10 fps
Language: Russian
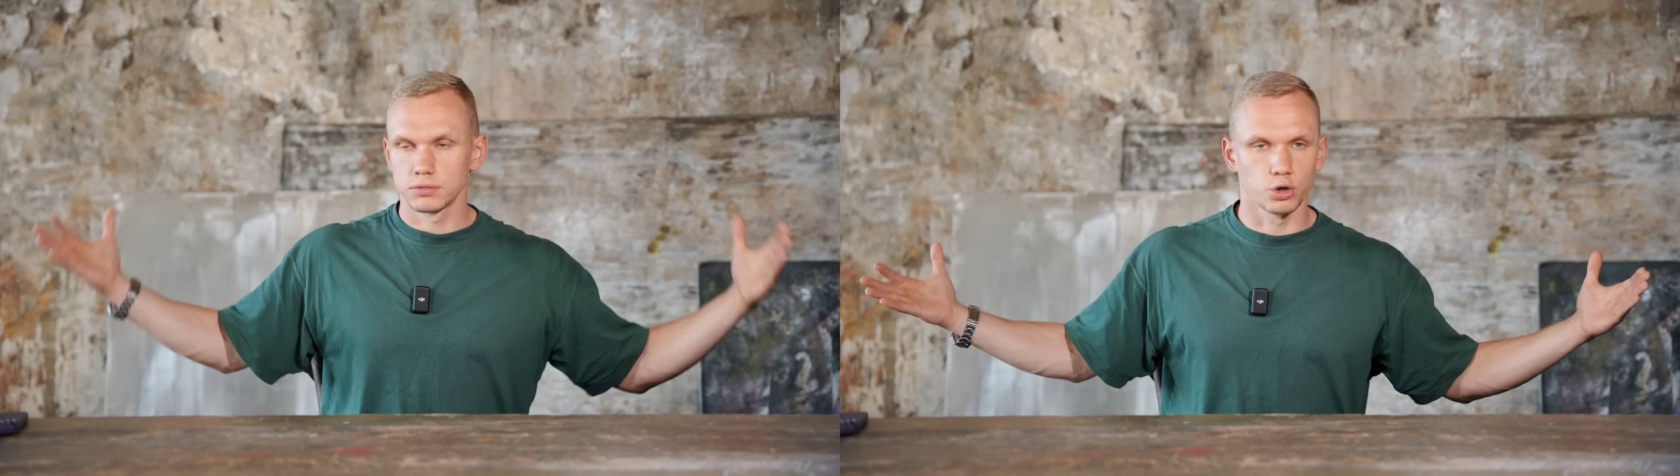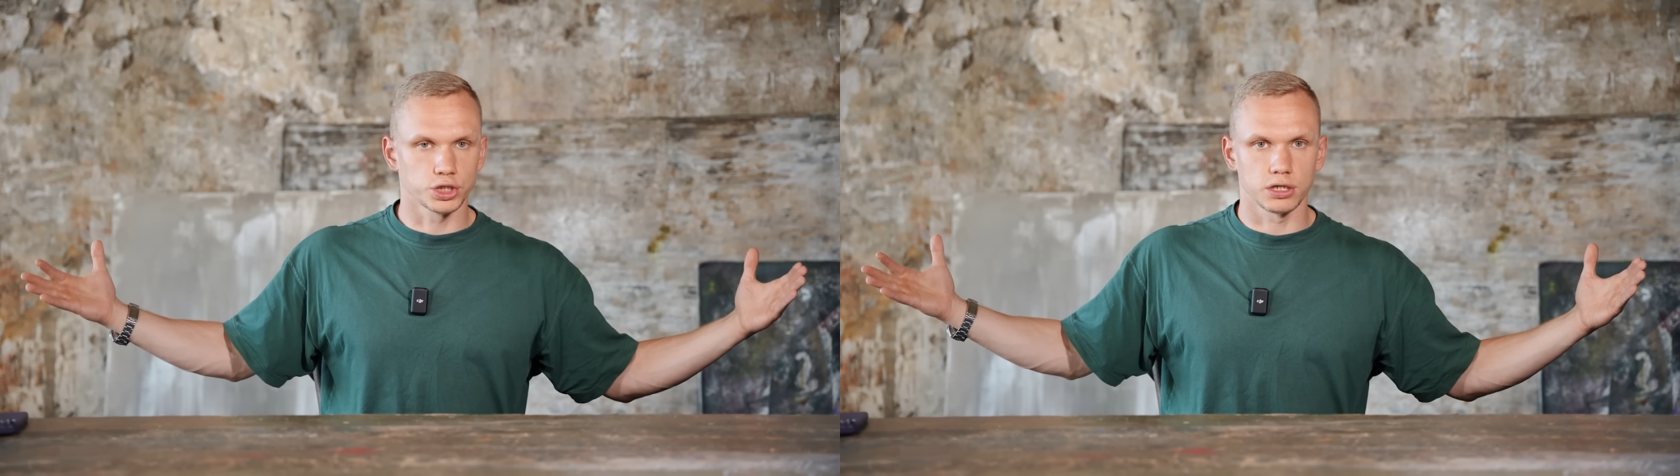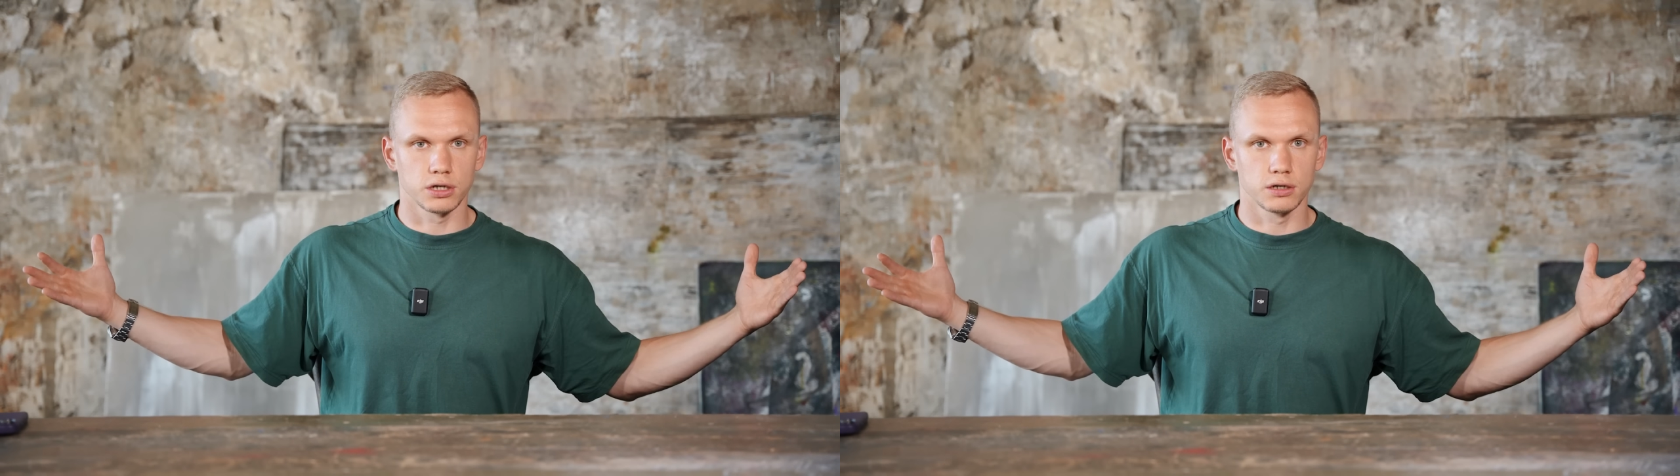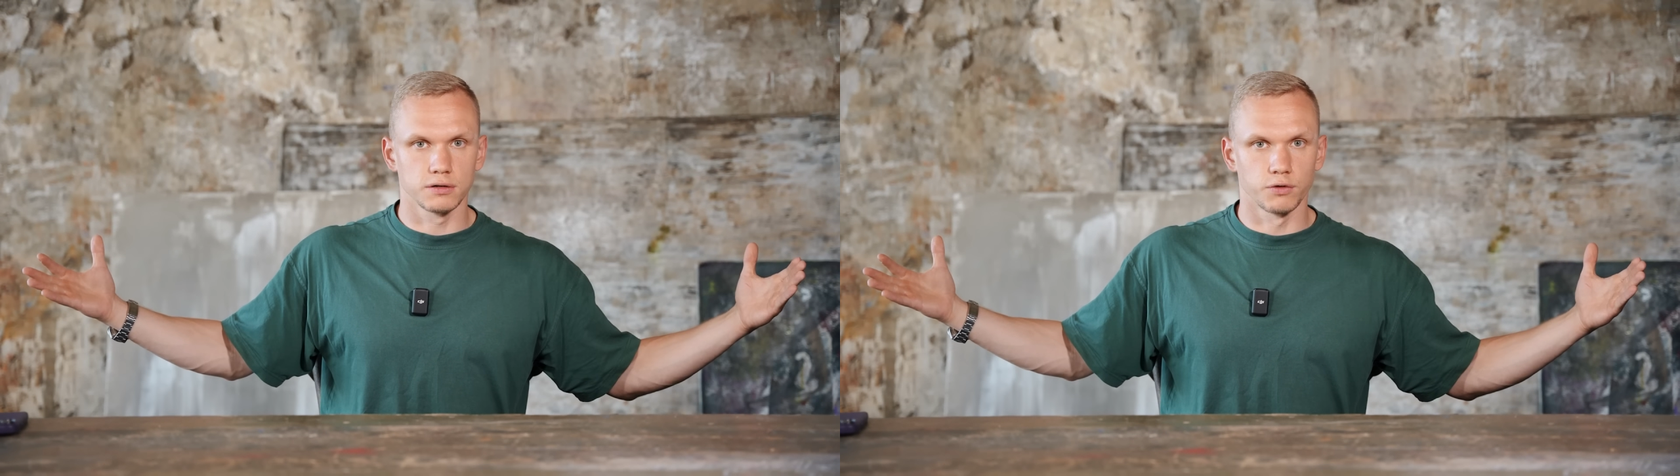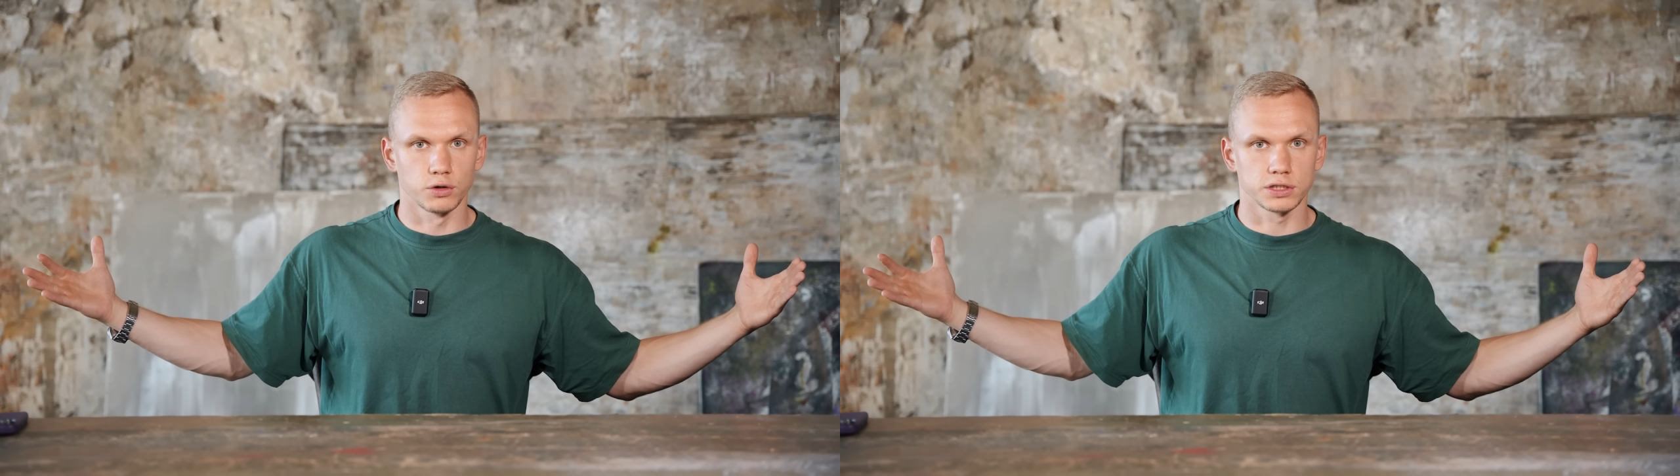кожа,
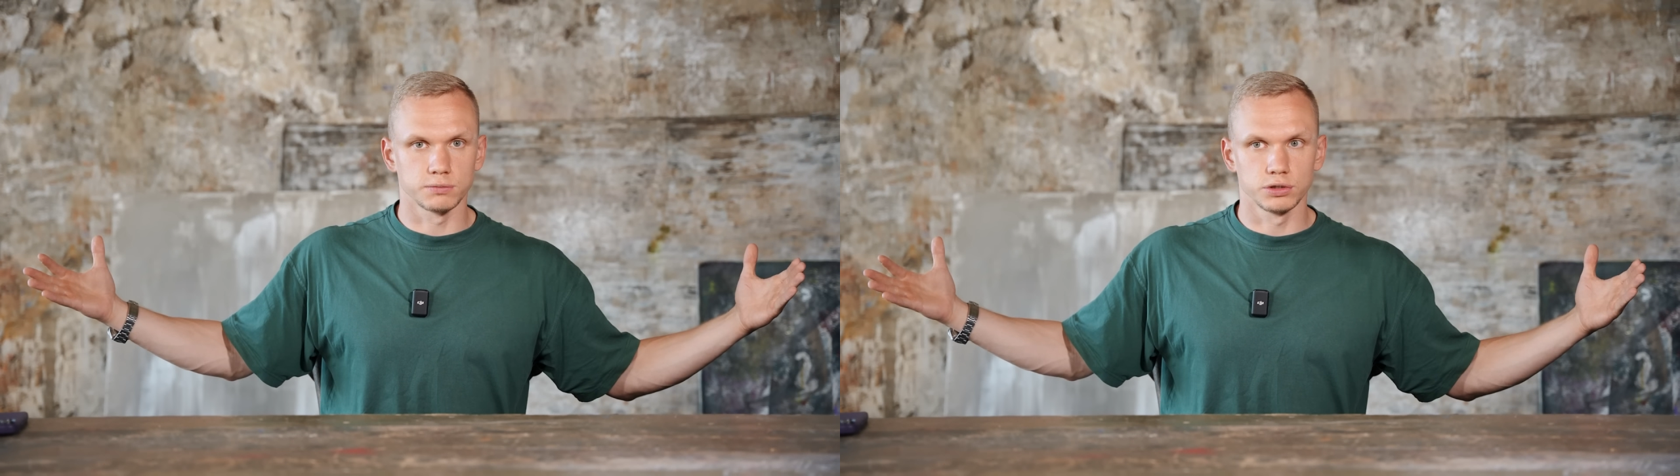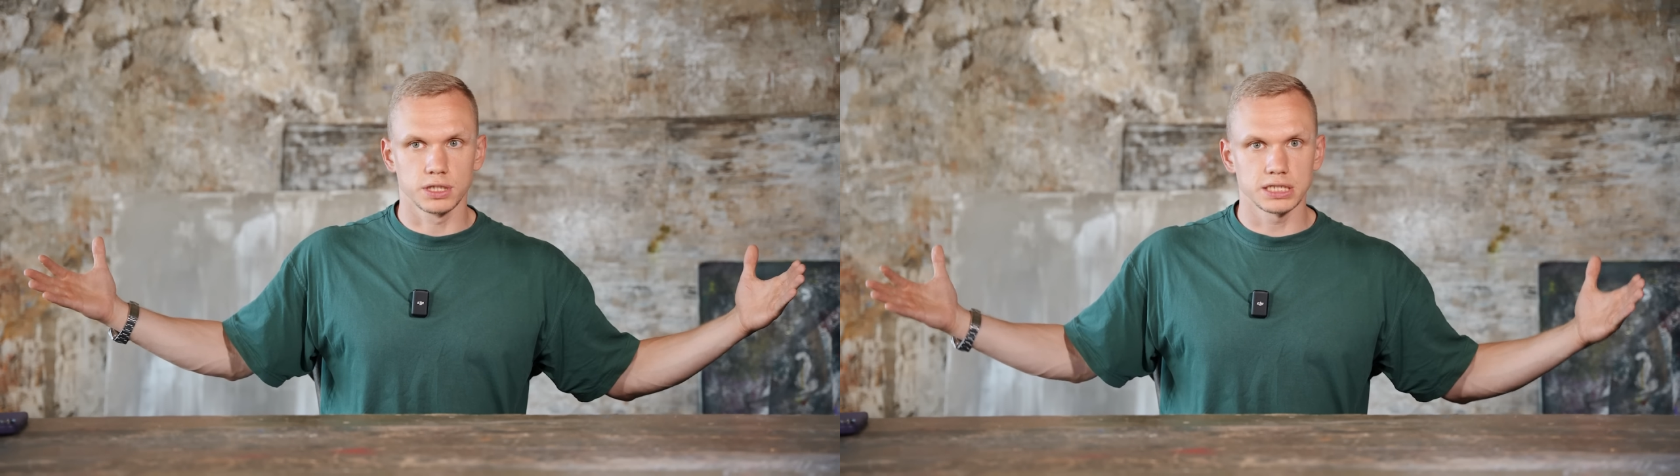волосы будут